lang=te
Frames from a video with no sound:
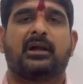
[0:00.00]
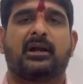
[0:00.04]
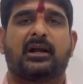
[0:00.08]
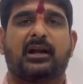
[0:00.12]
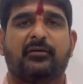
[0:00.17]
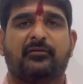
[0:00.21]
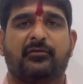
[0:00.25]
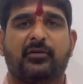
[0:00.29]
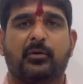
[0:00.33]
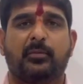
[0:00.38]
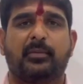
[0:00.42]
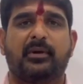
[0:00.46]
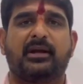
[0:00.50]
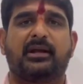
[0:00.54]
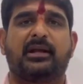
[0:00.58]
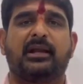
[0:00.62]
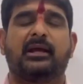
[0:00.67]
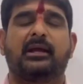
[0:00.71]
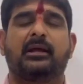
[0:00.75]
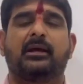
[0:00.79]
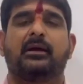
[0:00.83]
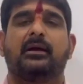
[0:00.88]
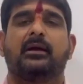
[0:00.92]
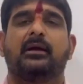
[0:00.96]
రెవ్యూ
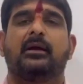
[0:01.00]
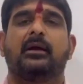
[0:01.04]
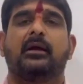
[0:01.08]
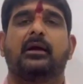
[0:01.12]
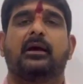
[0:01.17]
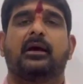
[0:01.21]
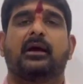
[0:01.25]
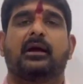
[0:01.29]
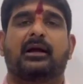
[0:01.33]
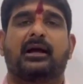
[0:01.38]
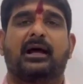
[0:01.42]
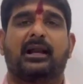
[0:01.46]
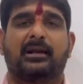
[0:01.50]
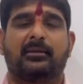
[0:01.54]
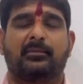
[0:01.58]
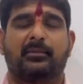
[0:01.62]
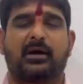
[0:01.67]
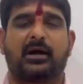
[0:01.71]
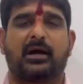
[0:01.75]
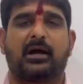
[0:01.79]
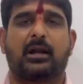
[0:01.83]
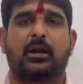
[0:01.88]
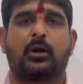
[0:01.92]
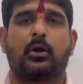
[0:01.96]
మీటింగ్
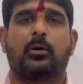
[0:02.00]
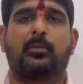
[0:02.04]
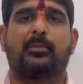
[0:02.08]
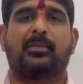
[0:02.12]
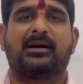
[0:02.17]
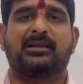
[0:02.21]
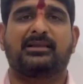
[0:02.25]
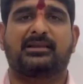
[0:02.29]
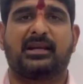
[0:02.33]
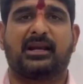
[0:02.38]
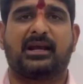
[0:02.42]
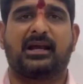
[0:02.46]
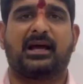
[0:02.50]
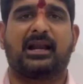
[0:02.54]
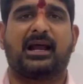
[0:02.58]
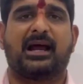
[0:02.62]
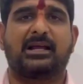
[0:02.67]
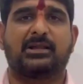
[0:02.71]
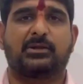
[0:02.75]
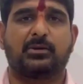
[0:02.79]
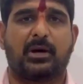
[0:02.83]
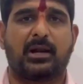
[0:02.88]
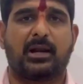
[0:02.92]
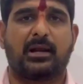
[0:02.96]
కరీంనగర్లో మంత్రి గారి
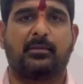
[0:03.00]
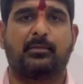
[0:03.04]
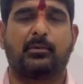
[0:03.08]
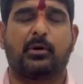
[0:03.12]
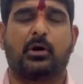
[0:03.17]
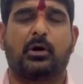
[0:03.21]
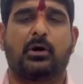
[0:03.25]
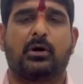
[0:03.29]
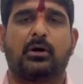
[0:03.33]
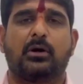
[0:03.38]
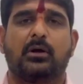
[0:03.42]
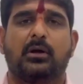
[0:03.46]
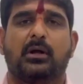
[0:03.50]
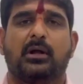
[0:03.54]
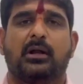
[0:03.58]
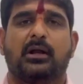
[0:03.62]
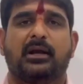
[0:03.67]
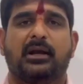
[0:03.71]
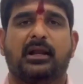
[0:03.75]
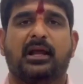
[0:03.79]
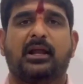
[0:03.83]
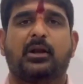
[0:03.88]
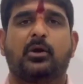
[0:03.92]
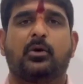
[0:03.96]
ఆధ్వర్యంలో
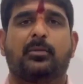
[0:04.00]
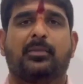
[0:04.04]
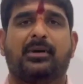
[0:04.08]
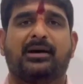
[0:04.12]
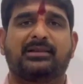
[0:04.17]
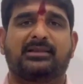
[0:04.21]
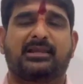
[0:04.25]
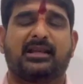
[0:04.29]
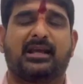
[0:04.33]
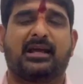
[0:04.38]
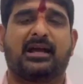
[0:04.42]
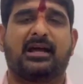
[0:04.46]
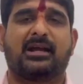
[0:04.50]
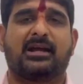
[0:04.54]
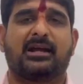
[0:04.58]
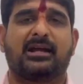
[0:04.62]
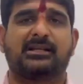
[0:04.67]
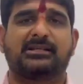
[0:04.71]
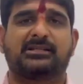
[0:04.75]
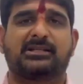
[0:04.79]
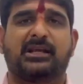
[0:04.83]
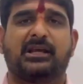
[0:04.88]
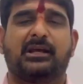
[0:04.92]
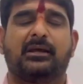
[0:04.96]
నేను మంత్రి గారు
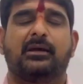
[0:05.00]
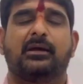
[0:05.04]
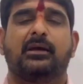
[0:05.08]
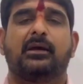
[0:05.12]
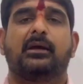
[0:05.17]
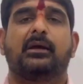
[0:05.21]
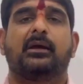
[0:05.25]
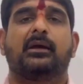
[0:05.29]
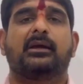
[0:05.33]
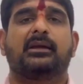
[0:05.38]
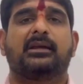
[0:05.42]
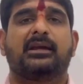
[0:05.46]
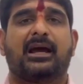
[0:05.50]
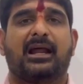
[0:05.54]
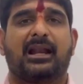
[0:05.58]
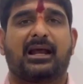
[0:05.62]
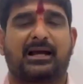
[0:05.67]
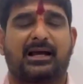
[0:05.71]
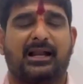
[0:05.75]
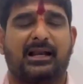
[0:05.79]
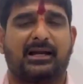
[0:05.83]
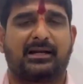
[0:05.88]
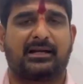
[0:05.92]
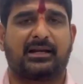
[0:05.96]
కలిసి ఇవాళ
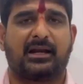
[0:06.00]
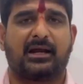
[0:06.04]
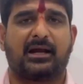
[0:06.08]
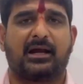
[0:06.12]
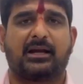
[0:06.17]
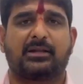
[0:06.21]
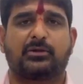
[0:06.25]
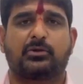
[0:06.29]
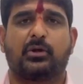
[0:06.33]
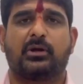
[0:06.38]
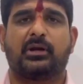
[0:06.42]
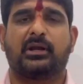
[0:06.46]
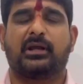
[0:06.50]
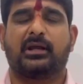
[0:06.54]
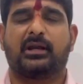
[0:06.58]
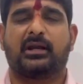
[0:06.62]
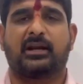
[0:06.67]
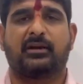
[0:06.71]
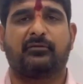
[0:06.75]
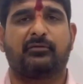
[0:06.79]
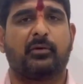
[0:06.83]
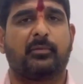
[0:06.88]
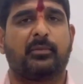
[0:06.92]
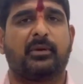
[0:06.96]
కలెక్టర్ గారితో
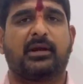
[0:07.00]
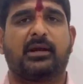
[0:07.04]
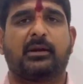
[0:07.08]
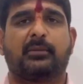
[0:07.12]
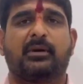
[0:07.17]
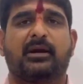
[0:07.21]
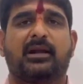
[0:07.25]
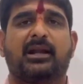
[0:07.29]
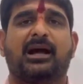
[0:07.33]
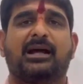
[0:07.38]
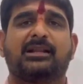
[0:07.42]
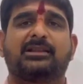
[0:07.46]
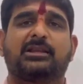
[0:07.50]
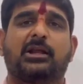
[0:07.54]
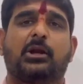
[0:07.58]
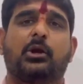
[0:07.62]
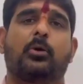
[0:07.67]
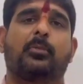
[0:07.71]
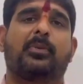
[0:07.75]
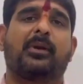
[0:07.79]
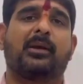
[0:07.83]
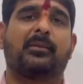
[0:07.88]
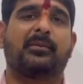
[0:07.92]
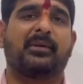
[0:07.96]
రివ్యూ మీటింగ్ పెట్టిన అంత
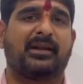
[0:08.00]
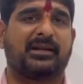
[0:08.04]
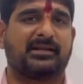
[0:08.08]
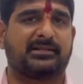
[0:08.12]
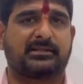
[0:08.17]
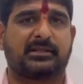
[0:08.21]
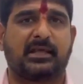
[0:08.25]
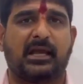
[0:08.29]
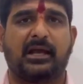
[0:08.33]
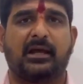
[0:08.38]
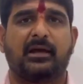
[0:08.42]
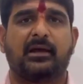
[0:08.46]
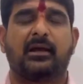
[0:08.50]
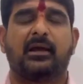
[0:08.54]
లోపల మీరు ఇస్తే